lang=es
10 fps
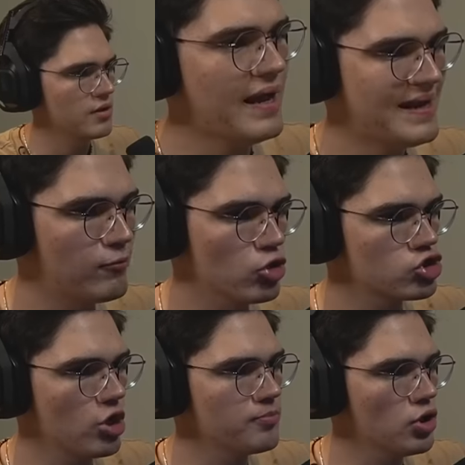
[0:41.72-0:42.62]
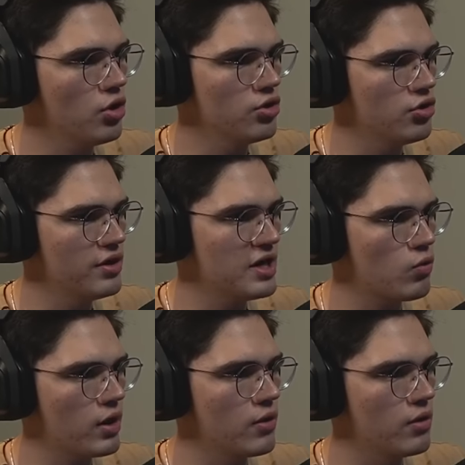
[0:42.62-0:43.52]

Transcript: Ah, en la workshop, no, no en, el juego.